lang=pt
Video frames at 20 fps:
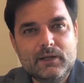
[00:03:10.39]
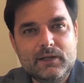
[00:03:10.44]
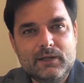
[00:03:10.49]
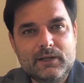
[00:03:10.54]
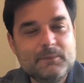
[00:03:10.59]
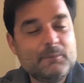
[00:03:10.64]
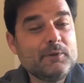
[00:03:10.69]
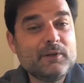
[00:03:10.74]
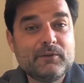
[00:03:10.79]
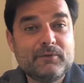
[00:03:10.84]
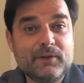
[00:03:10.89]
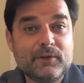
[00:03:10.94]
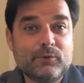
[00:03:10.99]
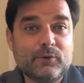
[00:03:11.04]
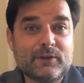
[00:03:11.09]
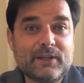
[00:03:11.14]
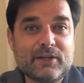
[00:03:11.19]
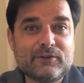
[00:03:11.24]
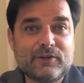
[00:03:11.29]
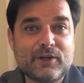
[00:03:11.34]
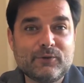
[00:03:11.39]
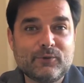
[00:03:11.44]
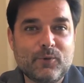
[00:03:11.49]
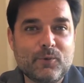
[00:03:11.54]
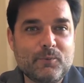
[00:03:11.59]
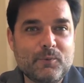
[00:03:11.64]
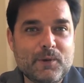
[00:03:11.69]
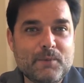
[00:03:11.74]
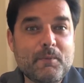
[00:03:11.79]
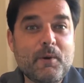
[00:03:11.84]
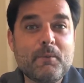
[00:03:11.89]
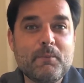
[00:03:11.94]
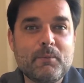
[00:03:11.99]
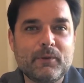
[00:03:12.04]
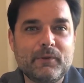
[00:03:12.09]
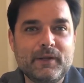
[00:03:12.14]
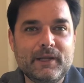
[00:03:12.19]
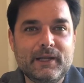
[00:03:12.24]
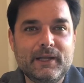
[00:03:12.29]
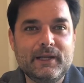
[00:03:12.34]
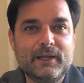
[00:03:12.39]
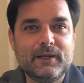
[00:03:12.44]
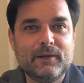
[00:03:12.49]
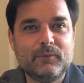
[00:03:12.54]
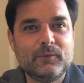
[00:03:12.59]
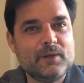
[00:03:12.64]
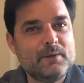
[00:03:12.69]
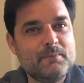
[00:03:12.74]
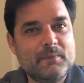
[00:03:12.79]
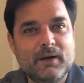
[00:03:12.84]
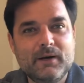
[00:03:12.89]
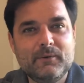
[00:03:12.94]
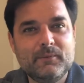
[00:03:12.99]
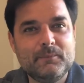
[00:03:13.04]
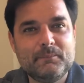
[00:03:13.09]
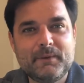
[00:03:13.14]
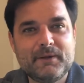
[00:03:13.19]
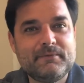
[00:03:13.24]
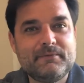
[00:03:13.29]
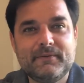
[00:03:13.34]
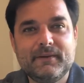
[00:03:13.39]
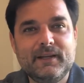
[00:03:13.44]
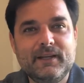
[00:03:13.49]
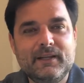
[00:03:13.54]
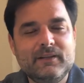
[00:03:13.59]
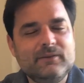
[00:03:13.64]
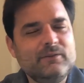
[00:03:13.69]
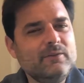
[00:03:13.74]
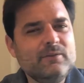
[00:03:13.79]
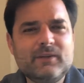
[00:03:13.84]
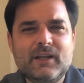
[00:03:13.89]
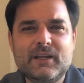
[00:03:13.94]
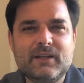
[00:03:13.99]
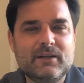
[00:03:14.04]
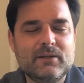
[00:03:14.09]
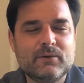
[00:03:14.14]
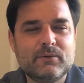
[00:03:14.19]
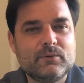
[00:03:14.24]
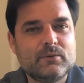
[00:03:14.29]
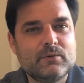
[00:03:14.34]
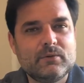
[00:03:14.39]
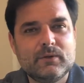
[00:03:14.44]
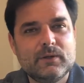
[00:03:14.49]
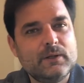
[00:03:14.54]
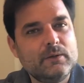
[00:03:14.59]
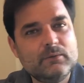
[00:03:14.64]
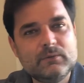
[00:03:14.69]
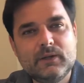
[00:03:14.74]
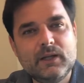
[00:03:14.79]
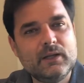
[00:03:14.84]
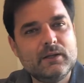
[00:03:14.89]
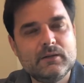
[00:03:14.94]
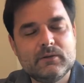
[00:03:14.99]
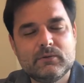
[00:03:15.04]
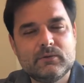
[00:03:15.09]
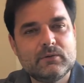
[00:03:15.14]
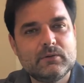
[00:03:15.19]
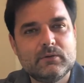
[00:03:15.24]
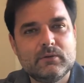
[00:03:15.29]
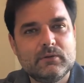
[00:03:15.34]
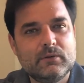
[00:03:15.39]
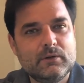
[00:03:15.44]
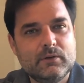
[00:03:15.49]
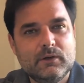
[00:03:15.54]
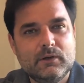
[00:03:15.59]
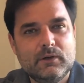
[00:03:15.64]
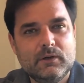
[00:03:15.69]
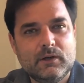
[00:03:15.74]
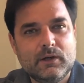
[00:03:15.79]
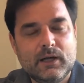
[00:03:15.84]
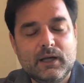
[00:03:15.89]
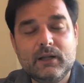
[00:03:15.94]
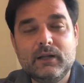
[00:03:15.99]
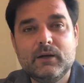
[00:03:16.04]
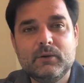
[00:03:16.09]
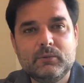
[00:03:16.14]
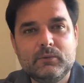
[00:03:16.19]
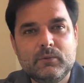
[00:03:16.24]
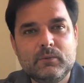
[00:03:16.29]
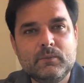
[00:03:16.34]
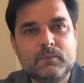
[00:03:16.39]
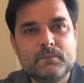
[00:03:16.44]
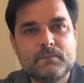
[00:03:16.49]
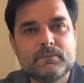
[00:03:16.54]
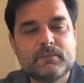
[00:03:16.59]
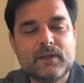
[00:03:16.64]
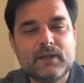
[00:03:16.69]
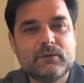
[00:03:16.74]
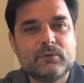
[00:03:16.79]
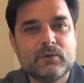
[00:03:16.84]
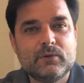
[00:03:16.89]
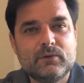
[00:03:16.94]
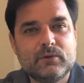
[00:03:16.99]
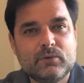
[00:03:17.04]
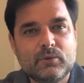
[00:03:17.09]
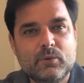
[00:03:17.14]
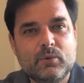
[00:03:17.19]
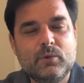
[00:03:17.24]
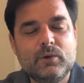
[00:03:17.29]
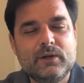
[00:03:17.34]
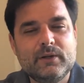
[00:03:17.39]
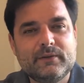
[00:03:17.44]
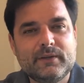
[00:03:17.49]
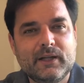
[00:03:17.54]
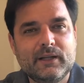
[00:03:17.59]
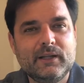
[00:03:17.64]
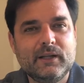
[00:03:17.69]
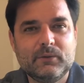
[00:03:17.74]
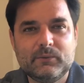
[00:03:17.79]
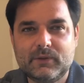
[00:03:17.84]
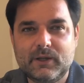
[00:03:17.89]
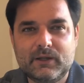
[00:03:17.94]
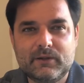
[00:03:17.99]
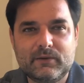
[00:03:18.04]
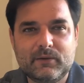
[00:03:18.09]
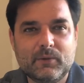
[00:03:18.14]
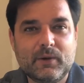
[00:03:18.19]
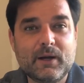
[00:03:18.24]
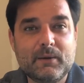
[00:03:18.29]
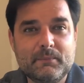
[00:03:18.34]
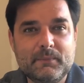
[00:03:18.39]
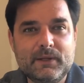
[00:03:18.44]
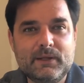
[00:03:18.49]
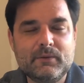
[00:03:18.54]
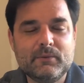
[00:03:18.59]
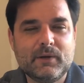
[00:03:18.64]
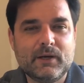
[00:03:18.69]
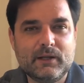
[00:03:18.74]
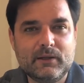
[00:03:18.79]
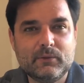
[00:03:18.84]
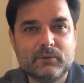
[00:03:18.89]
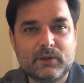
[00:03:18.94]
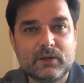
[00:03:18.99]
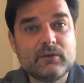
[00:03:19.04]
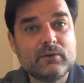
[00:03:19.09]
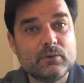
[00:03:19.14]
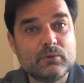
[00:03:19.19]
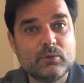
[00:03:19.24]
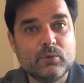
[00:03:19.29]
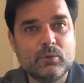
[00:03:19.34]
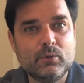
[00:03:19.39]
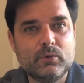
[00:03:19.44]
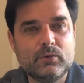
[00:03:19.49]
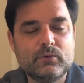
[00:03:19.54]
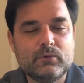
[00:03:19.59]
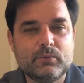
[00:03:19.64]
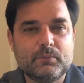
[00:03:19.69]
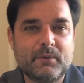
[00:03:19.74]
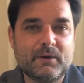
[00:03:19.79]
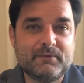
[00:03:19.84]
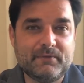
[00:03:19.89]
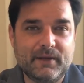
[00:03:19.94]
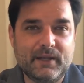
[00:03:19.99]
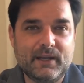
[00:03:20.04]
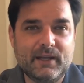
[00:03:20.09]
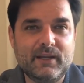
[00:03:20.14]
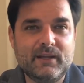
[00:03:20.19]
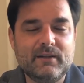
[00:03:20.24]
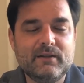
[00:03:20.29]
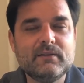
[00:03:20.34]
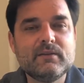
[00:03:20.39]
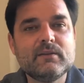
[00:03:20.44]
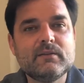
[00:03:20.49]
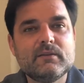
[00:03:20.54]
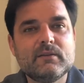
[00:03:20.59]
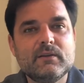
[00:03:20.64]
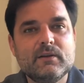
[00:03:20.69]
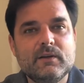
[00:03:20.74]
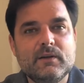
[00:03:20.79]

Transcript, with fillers: E muitas vezes sou taxado como irmão modelo, irmão perfeito. Não tem isso, não tem isso. Cada um tem suas escolhas, cada um tem seu caminho, cada um tem seus gostos, preferências.